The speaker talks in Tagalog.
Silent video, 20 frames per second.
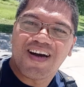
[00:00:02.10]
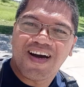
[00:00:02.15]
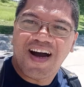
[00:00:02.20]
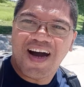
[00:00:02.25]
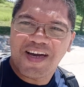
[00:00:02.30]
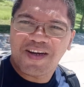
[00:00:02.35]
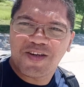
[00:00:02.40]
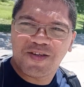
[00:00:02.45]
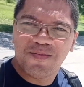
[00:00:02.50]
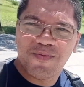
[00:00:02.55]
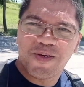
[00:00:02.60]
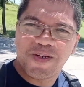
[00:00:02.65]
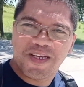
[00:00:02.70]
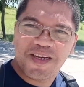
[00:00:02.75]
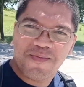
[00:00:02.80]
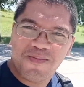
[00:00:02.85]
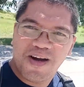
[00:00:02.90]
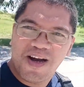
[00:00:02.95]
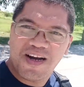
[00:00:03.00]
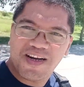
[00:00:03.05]
Hi, good morning
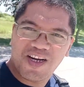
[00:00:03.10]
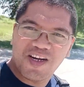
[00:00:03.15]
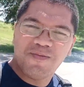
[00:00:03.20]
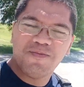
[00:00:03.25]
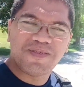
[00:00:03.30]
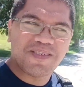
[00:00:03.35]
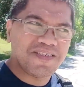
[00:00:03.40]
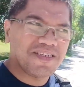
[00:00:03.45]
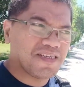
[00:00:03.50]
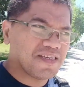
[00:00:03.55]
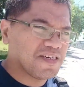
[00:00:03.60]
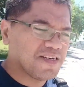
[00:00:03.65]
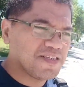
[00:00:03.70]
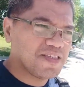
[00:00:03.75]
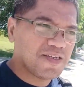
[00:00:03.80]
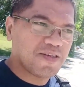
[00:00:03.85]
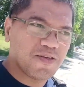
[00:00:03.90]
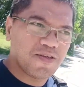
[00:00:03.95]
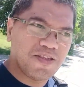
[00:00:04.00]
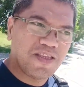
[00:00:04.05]
mga home
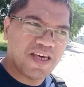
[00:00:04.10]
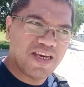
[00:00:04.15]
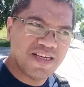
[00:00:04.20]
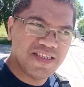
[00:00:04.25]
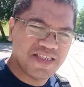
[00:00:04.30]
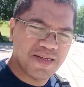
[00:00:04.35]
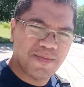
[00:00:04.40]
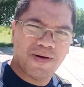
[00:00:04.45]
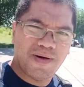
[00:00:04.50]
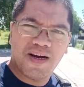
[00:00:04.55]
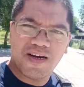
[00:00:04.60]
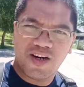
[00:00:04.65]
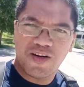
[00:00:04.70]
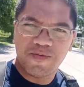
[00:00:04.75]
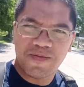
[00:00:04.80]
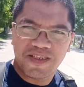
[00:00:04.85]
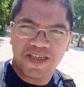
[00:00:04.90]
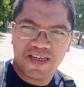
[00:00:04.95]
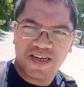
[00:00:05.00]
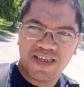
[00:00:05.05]
seekers. Good day sa mga home
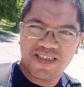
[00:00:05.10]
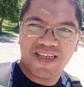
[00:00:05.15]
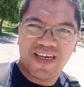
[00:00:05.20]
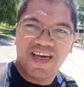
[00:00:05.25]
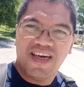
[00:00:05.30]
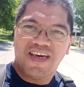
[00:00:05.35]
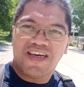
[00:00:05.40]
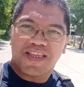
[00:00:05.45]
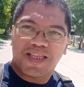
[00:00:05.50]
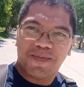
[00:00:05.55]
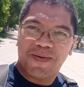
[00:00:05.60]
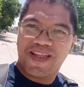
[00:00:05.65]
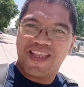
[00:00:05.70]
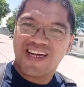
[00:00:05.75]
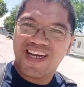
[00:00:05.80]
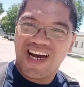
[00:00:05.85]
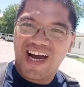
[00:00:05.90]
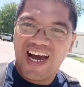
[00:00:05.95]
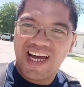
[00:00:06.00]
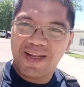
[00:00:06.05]
seekers. 'Di ba
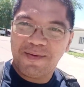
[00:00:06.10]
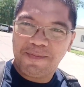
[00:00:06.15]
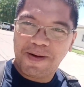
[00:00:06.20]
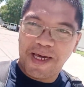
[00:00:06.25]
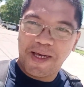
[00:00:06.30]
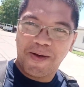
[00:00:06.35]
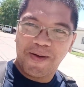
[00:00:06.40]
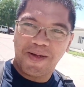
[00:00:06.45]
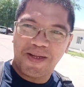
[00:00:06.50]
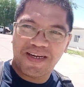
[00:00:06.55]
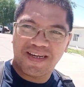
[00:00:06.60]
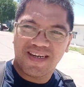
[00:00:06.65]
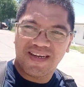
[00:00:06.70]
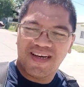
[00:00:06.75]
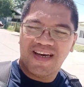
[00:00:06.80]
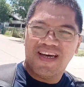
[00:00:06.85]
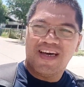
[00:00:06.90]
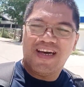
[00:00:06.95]
naghahanap kayo ng